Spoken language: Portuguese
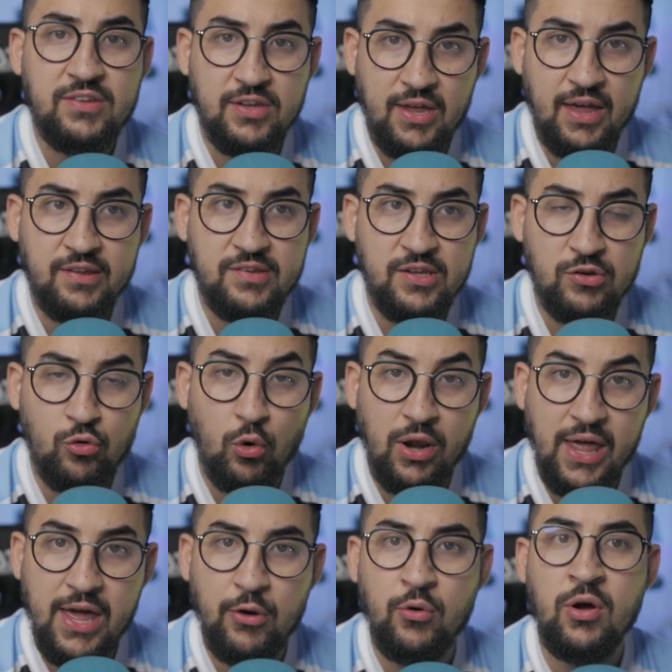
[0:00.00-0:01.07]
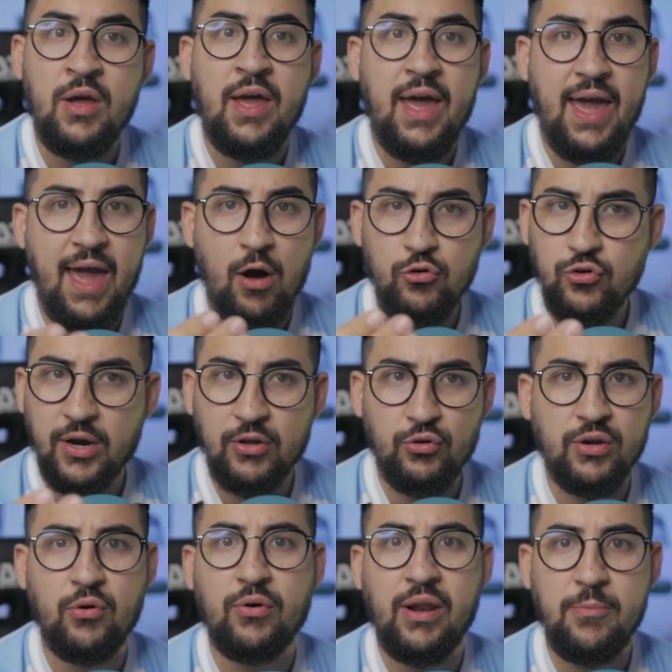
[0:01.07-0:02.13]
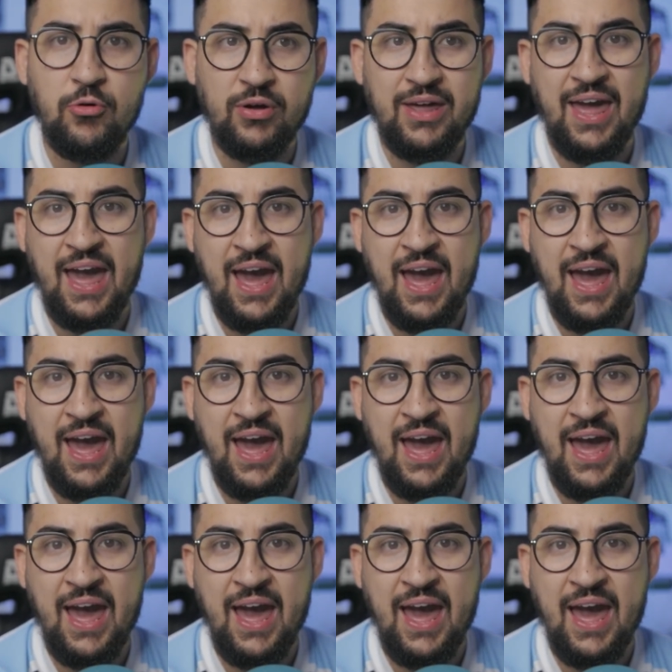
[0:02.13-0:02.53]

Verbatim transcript: esse, esse goleiro é um jogador que o Grêmio